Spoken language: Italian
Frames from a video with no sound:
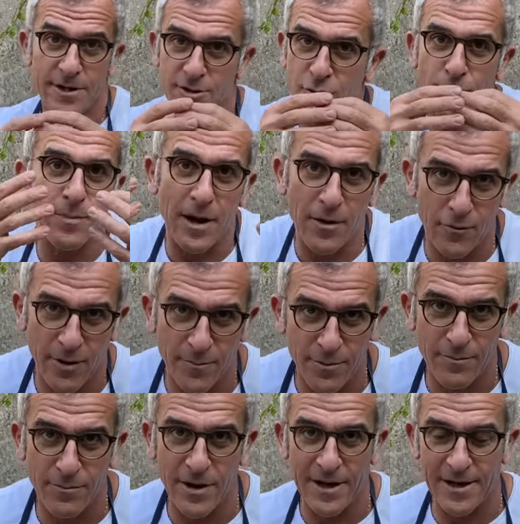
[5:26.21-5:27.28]
zuppa ancora più
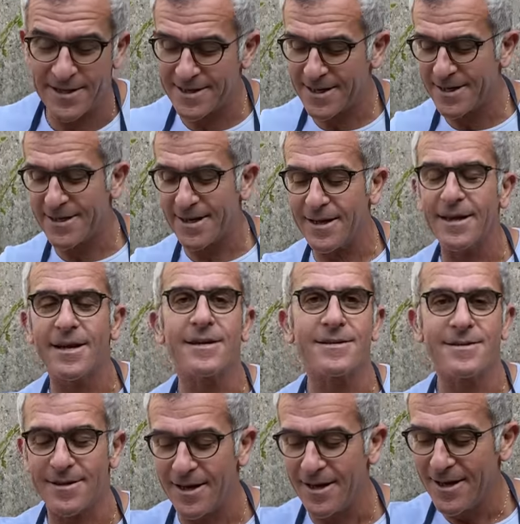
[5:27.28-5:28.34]
buona riscaldata era
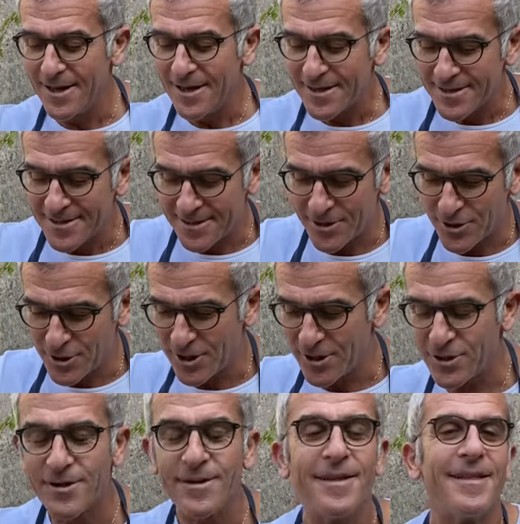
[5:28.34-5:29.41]
sta, sti
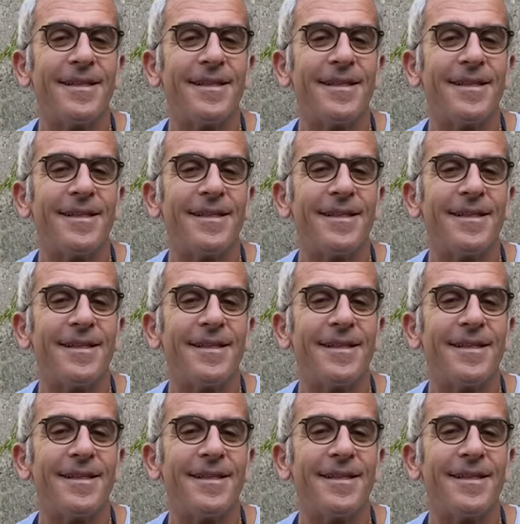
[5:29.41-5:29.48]
ceci.